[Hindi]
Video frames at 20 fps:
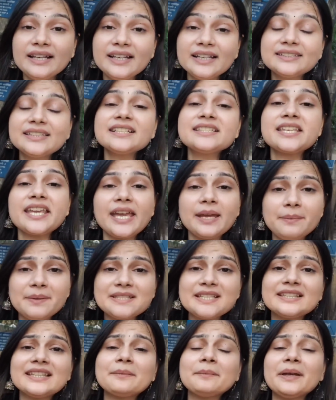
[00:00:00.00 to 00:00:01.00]
अन्यथा छः
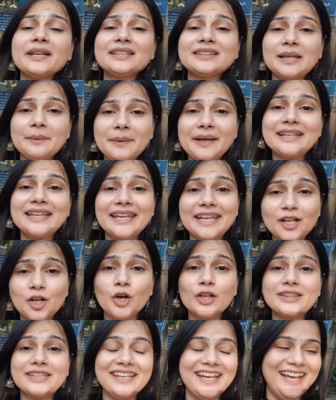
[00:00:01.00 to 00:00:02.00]
बजे तक मेरी तबीयत ठीक
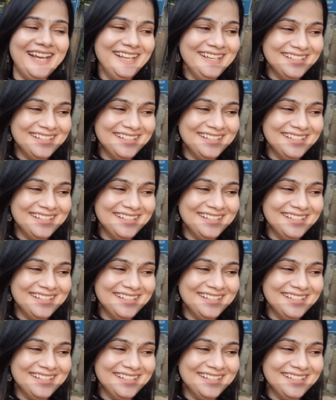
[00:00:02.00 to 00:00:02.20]
होती है